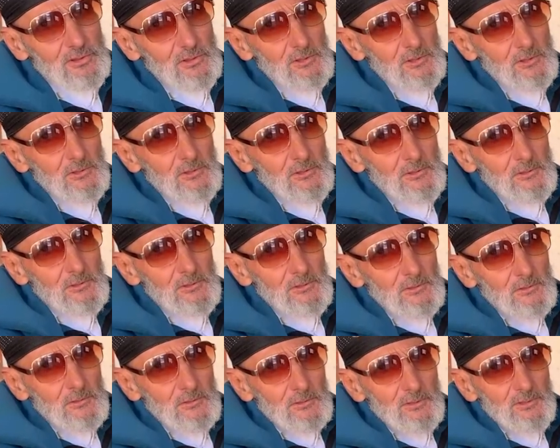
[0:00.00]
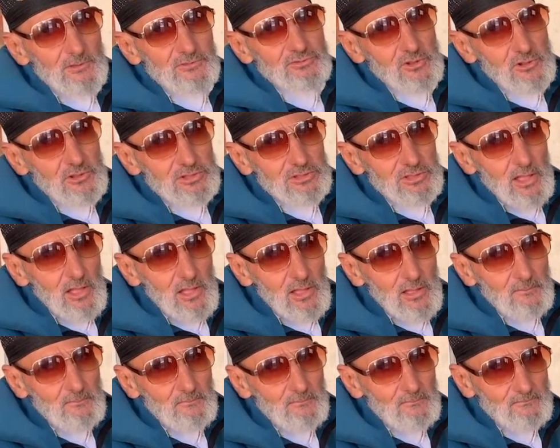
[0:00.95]
وانا واحد المسؤول هنايا عاود
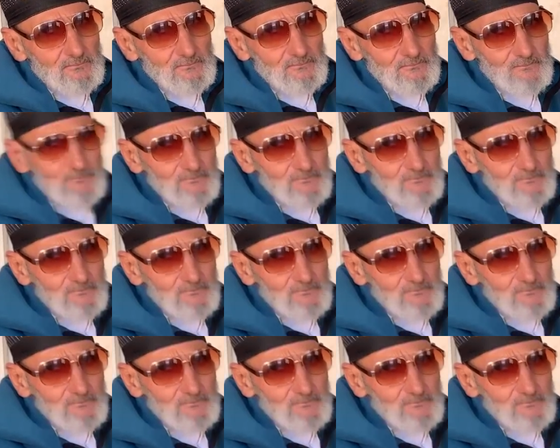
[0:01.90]
كنقابلها